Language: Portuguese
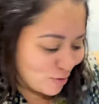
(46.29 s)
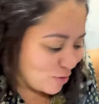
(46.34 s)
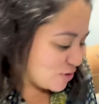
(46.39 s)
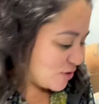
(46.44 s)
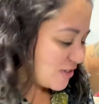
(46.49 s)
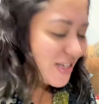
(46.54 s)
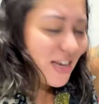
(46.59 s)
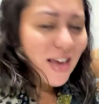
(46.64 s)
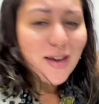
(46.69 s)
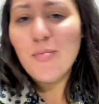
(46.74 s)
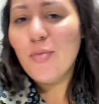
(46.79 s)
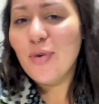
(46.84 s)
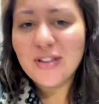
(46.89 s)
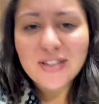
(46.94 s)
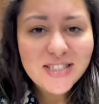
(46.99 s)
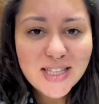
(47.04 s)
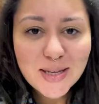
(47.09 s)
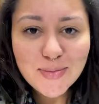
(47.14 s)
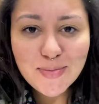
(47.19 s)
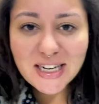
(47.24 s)
sem
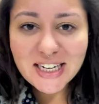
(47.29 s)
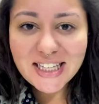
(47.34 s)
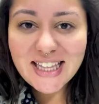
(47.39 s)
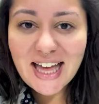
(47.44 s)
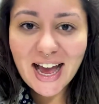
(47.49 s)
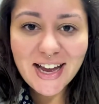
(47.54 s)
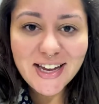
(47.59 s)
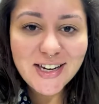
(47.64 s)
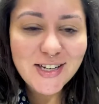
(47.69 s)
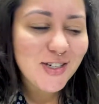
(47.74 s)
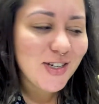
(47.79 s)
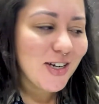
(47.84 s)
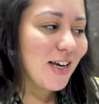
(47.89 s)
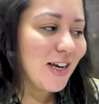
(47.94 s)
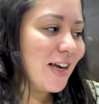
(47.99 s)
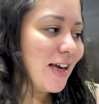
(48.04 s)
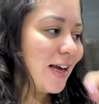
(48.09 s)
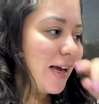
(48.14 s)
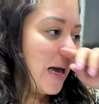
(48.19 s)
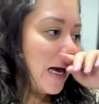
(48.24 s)
muita estabilidade
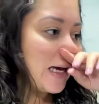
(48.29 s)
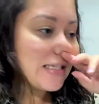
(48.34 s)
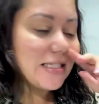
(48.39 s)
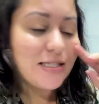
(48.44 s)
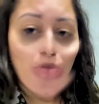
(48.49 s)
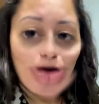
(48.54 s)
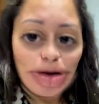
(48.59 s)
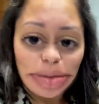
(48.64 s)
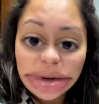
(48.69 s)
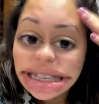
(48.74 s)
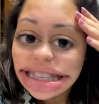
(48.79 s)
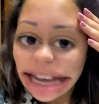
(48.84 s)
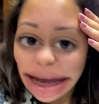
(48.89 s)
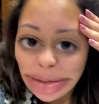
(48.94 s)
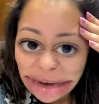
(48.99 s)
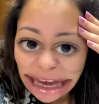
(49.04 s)
assim como está a minha